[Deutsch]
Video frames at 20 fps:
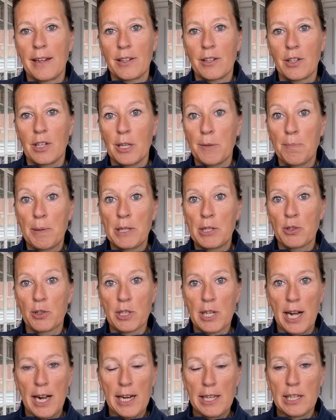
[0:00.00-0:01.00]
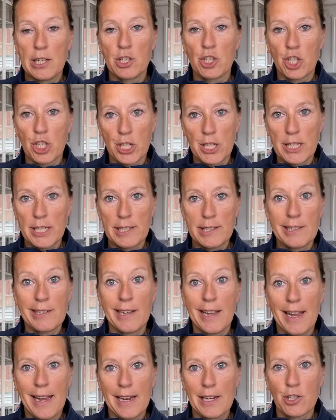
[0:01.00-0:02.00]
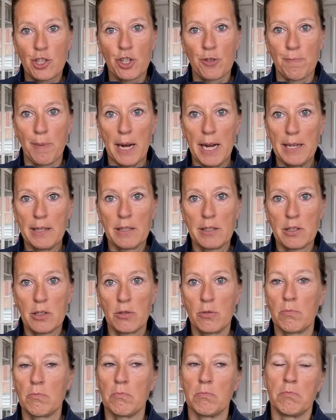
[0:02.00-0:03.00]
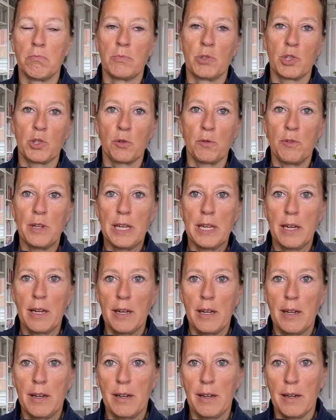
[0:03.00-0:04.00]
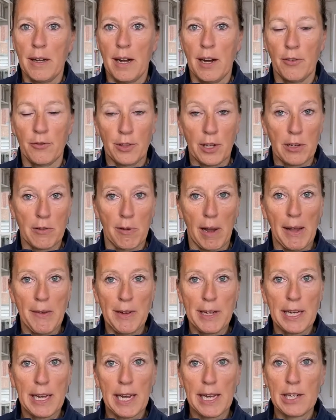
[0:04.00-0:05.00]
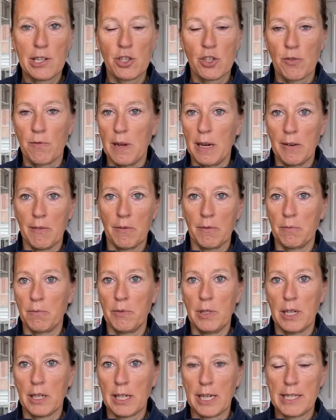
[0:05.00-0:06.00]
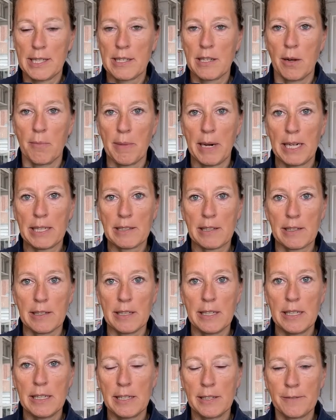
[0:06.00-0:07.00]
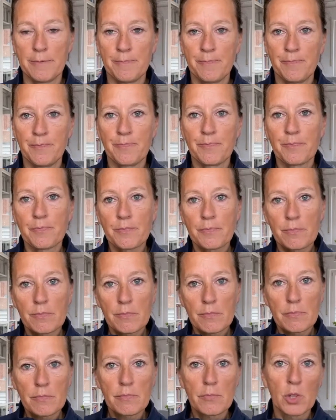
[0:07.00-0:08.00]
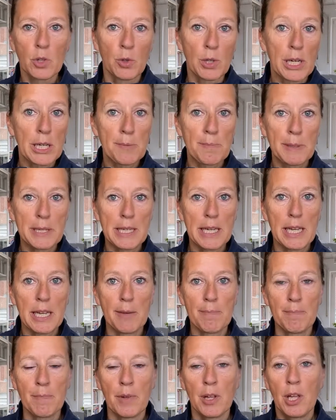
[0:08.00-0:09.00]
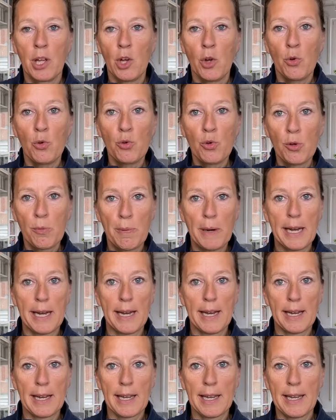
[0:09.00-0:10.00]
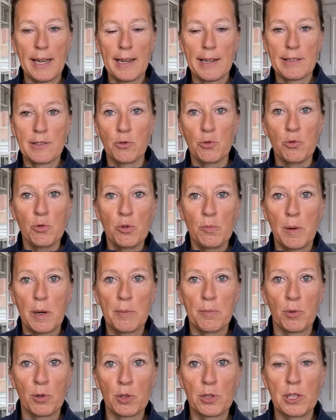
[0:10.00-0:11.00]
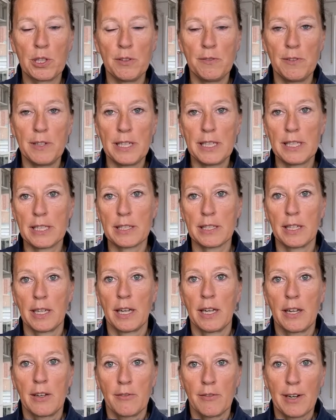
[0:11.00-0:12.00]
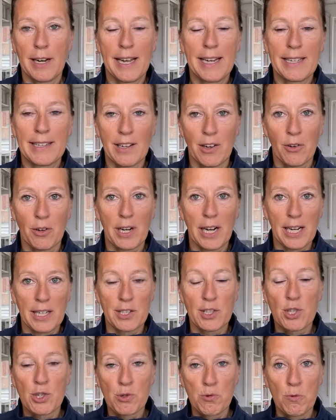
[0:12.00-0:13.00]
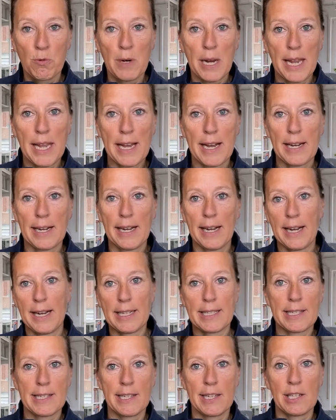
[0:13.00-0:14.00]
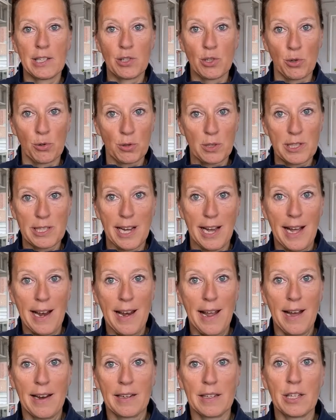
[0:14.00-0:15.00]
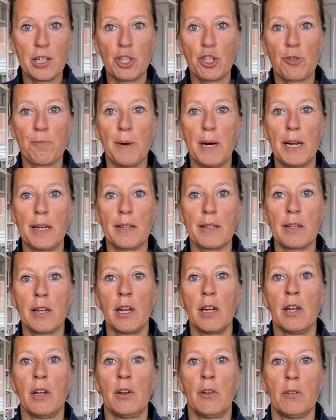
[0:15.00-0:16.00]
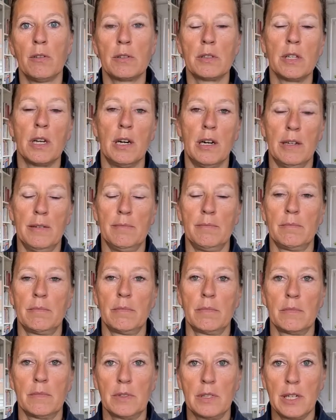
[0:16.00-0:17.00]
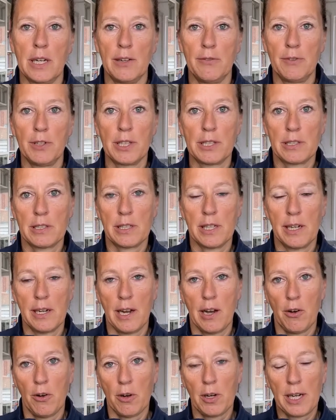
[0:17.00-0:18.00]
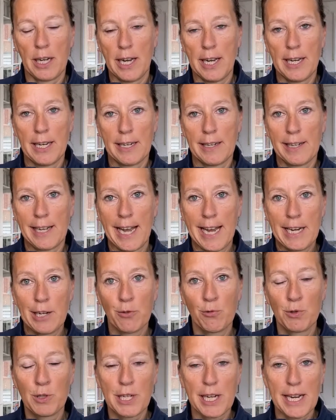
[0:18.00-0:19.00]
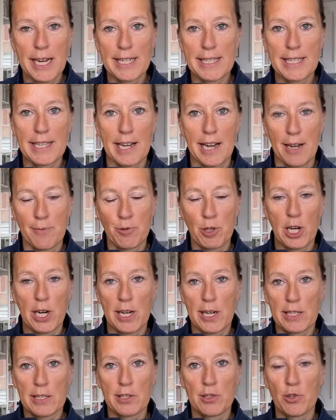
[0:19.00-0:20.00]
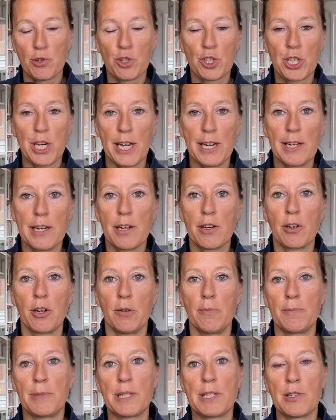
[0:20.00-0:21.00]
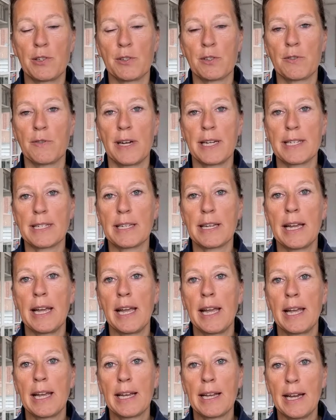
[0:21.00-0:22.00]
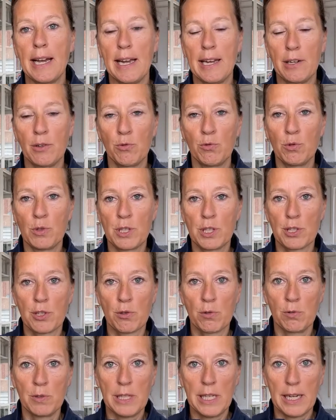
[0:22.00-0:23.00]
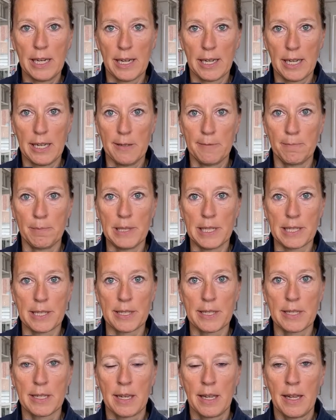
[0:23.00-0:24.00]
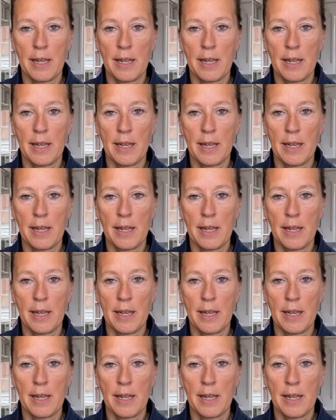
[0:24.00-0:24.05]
Ich bin total gechillt, entspannt, so wie auf der Driving Range, wenn wir ganz normal trainieren. Oder ich bin eben übererregt, übermotiviert, vielleicht auch gar zu ehrgeizig, total angespannt. Und ja, da wird dann auch kein, kein guter erster Abschlag zustande kommen, beziehungsweise kein gutes Turnierergebnis.